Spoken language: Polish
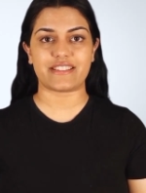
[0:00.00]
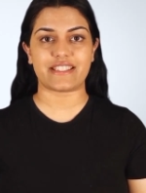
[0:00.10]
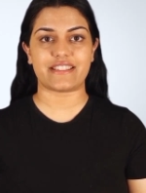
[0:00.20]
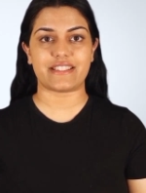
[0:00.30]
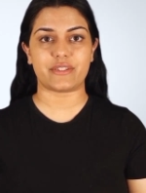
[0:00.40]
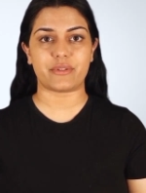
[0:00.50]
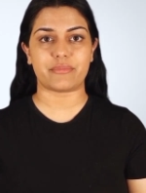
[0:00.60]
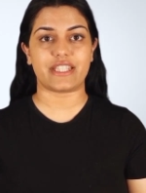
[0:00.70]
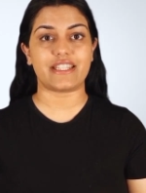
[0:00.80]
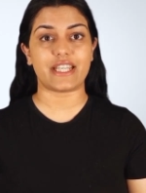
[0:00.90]
ze
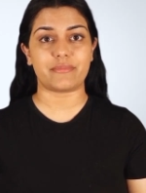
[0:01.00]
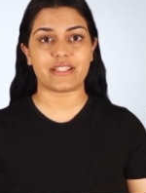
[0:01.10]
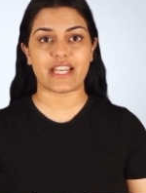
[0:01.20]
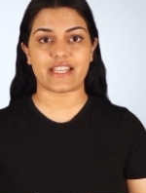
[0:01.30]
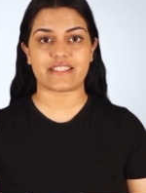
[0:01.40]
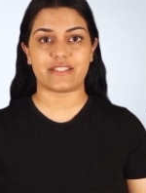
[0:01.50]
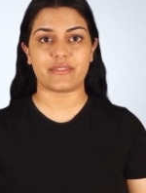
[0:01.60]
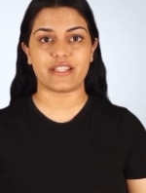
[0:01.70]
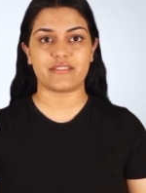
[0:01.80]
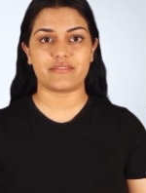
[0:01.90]
zwykłymi lekami na
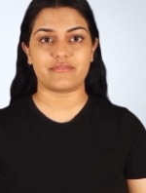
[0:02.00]
astmę.